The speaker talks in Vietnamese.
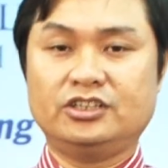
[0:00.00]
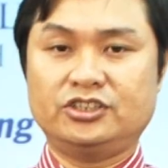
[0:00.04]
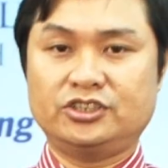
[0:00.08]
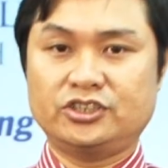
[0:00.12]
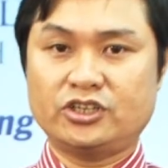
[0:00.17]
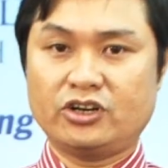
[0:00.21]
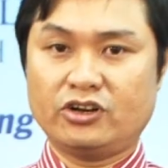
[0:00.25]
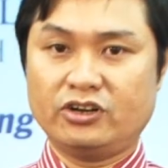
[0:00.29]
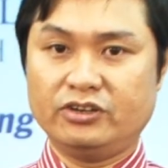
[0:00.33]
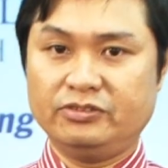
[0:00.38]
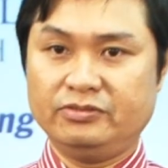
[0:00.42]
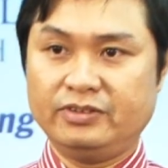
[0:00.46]

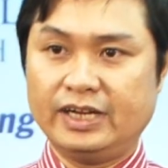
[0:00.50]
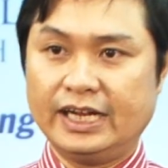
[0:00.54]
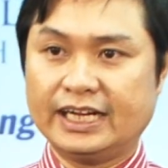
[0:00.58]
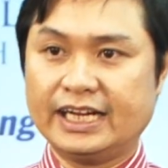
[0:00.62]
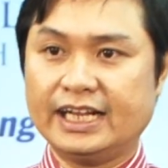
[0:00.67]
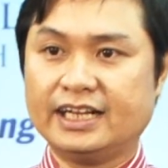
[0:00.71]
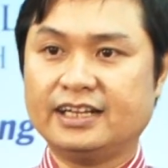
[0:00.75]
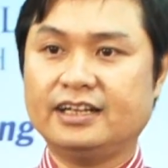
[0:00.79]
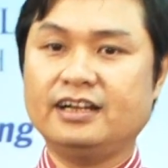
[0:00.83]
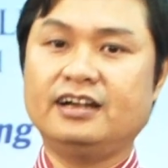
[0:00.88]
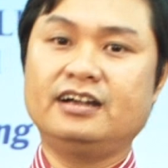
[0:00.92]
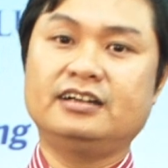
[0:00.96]
rồi về
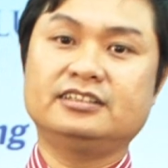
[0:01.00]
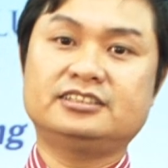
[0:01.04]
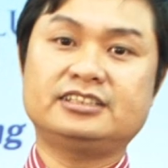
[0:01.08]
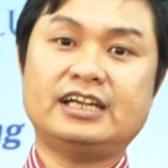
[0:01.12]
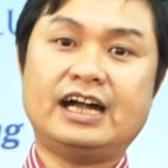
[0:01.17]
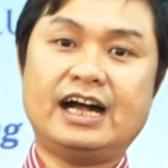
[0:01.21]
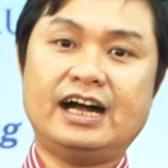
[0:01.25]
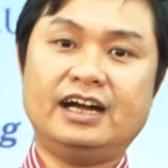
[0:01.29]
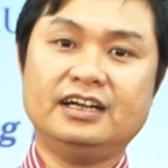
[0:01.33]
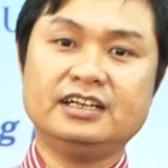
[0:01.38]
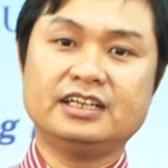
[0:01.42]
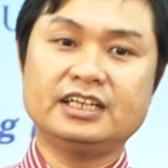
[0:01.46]
cái cơ
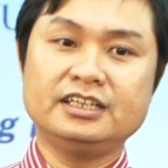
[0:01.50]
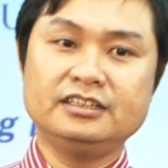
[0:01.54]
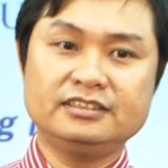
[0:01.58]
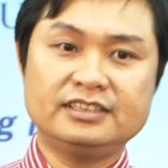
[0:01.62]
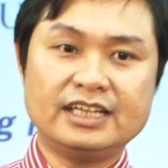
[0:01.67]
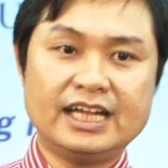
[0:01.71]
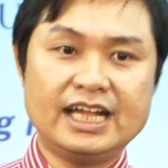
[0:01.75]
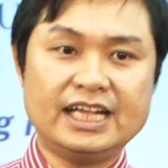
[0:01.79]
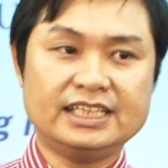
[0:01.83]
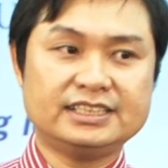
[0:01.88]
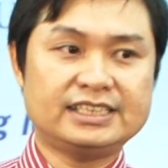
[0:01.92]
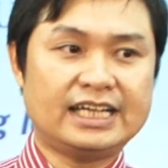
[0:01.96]
sở kinh
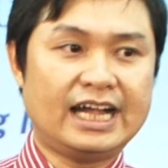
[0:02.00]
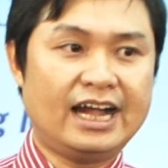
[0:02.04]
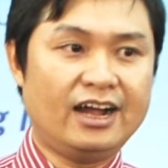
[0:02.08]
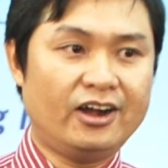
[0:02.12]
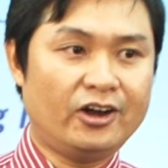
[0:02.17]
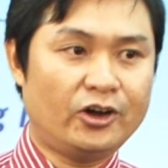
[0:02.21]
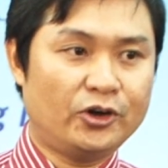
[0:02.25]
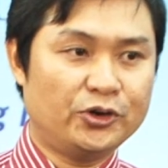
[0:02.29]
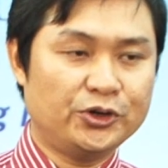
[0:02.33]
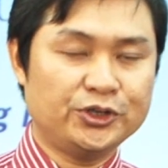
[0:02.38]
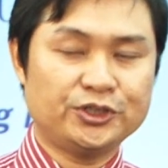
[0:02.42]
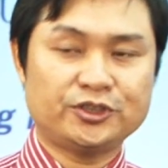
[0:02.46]
tế xã
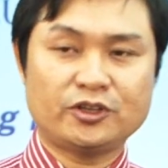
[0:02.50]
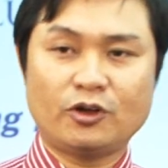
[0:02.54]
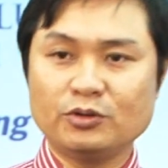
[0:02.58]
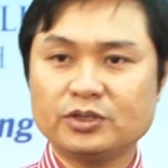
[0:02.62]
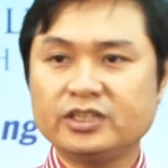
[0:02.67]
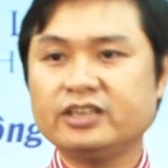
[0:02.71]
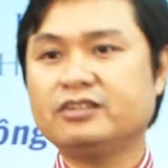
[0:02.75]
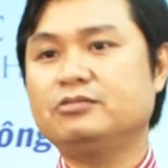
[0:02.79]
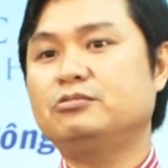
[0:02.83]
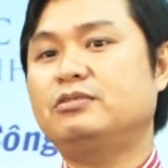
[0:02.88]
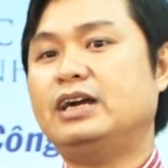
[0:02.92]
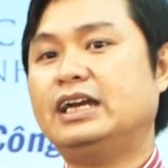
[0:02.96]
hội tổ
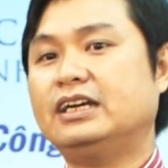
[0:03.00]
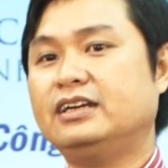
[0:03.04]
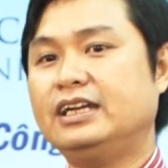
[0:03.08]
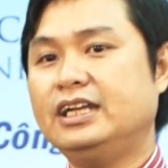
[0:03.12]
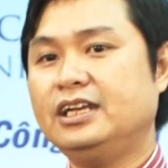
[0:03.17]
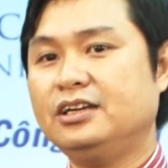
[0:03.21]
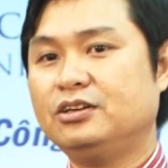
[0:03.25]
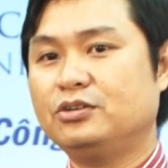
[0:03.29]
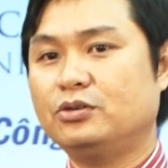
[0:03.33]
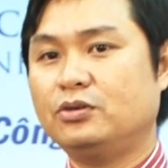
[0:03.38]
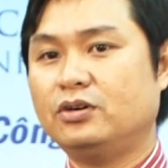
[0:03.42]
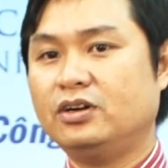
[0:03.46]
chức quản
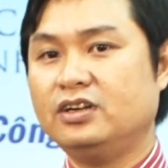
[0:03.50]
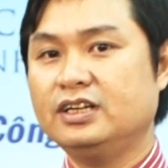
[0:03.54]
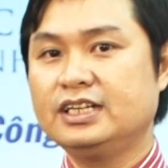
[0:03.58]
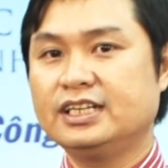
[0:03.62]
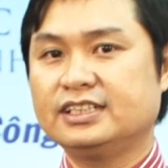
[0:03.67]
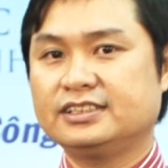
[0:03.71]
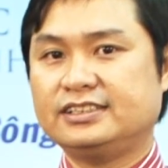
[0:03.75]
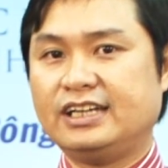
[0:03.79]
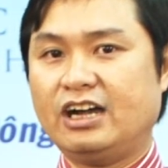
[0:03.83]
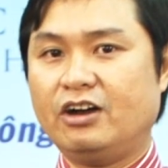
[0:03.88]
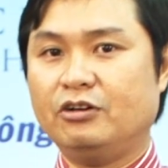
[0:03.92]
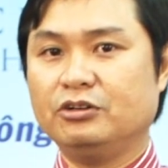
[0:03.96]
lý của
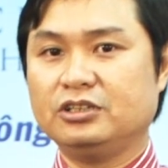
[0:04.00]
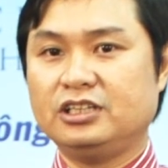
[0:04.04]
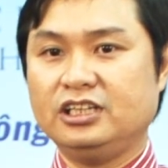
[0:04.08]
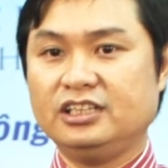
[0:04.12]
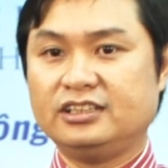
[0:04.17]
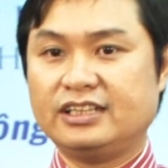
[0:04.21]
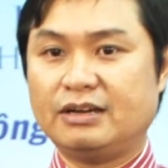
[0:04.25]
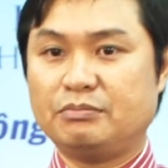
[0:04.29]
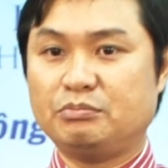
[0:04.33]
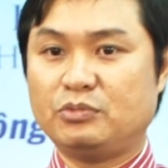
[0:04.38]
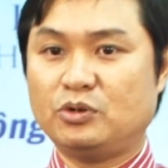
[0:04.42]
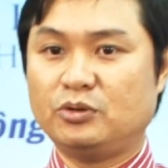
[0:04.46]
xã hội thị
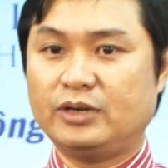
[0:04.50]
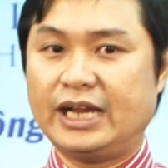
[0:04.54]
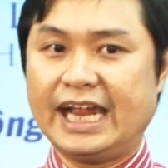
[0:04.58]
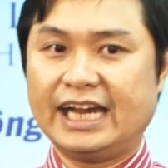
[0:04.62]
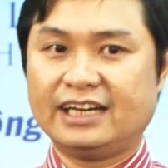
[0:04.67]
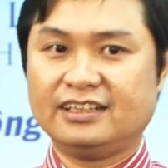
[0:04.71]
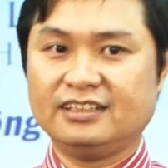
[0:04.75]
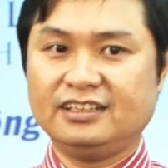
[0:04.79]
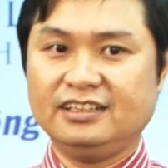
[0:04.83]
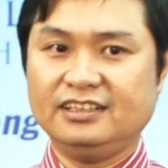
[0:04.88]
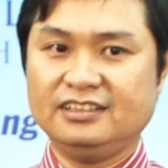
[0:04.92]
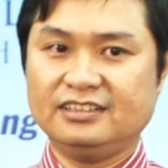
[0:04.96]
tập bộ lạc
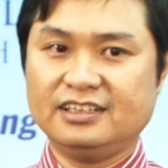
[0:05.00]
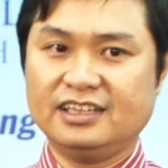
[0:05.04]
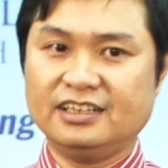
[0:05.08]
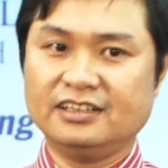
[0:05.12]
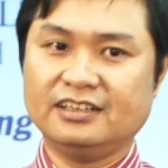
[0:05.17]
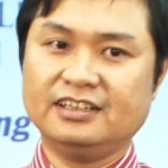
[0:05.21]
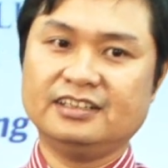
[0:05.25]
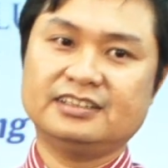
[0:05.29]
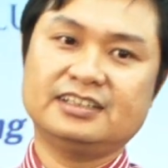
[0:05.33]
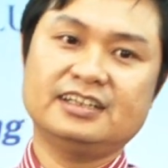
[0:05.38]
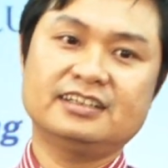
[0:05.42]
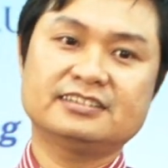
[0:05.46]
thì trên
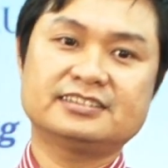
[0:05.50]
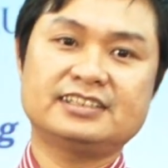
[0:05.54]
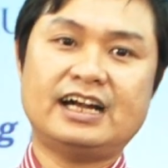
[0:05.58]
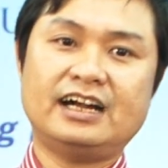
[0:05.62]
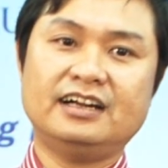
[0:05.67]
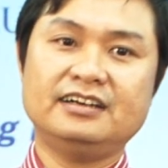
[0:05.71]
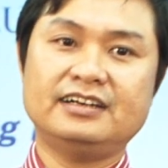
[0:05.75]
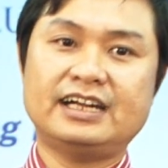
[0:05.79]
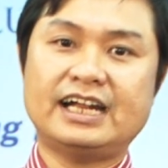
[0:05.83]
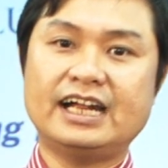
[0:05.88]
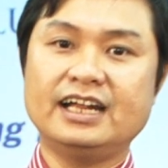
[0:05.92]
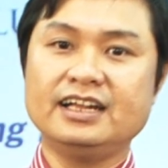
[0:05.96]
cái cơ
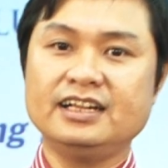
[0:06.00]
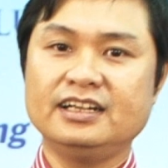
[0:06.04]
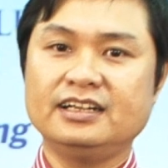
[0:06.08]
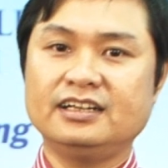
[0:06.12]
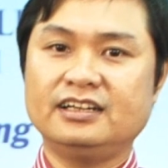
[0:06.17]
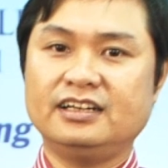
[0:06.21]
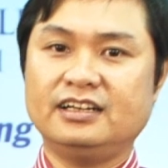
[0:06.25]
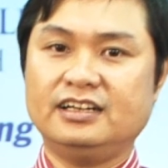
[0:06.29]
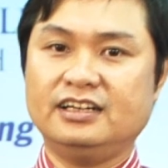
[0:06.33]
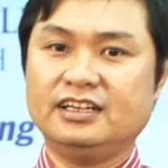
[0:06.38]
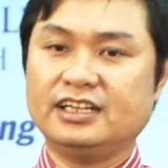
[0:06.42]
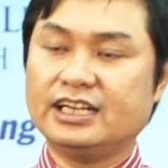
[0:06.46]
sở là
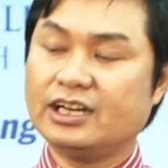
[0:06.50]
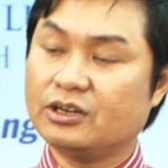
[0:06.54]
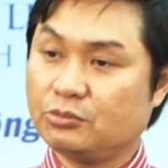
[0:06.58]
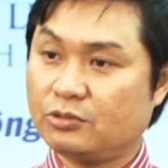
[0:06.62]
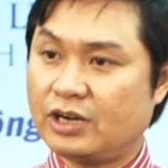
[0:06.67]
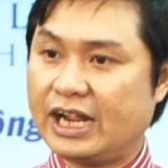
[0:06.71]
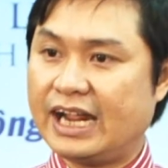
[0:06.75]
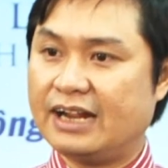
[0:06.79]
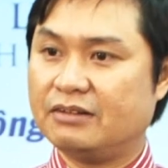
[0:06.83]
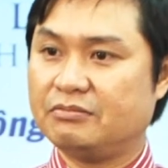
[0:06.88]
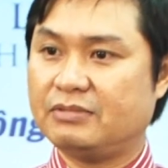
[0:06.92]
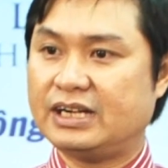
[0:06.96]
à, khách
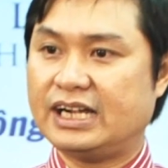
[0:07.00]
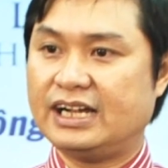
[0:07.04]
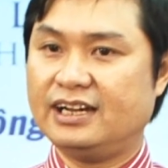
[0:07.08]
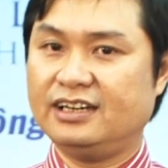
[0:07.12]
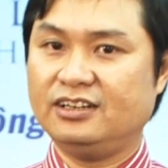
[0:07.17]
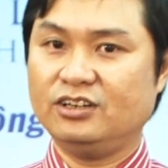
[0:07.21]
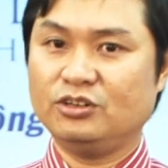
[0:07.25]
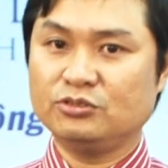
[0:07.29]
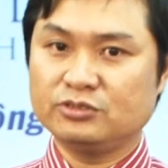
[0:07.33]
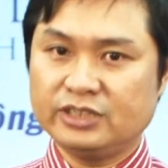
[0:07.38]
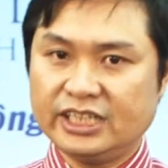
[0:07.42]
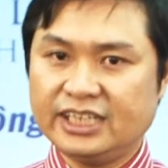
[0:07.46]
quan và
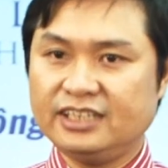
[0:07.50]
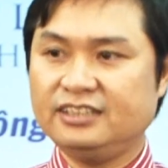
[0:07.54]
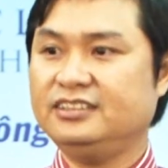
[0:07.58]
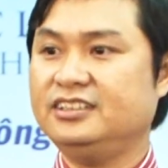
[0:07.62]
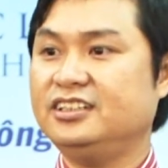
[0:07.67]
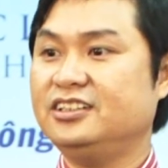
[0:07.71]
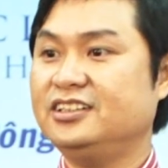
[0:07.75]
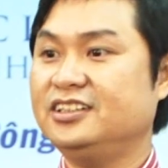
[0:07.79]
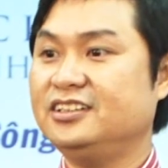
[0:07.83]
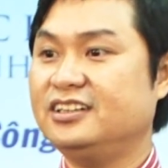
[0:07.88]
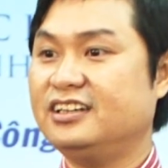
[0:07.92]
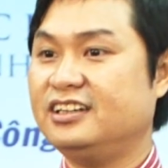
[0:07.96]
logic
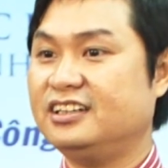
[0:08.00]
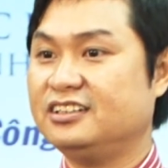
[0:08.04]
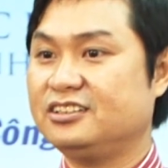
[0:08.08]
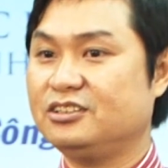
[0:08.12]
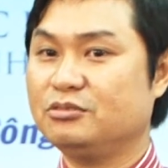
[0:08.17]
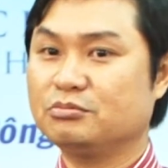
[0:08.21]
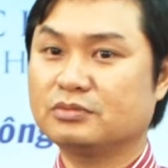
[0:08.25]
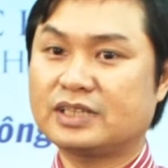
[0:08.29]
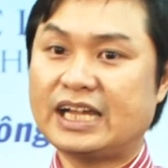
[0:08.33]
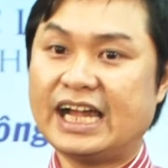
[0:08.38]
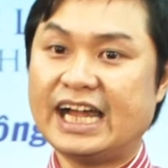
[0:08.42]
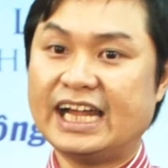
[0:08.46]
như à,
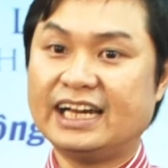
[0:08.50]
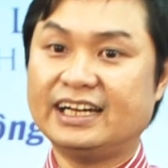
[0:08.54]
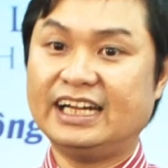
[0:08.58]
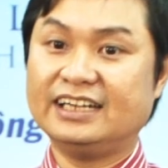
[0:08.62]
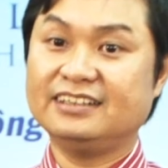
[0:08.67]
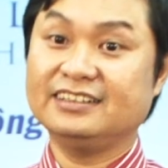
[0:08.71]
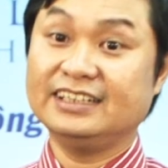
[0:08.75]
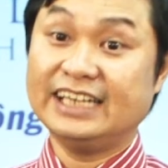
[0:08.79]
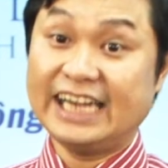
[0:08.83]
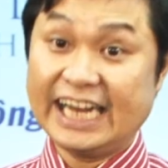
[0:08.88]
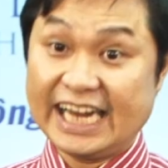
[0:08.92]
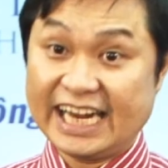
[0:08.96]
chúng ta đã
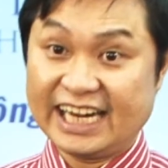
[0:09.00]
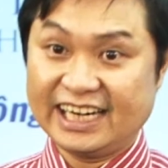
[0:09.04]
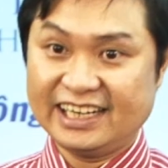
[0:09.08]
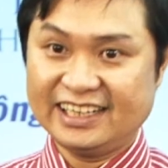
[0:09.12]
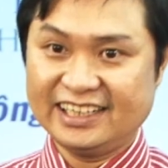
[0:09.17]
được nghe